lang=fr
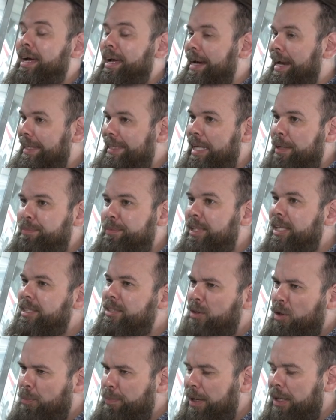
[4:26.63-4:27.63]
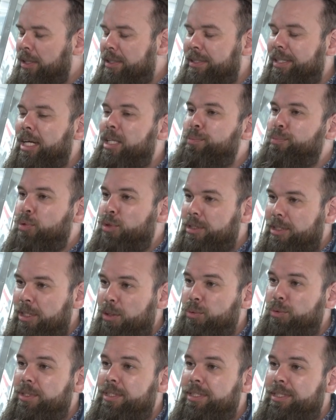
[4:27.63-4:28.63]
L'adapté on parle de 30
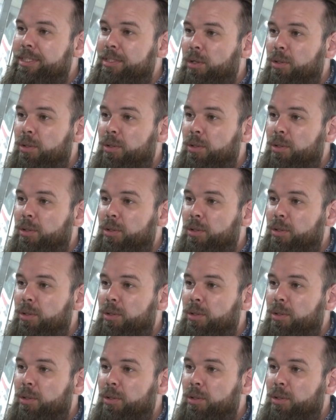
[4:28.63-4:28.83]
aussi.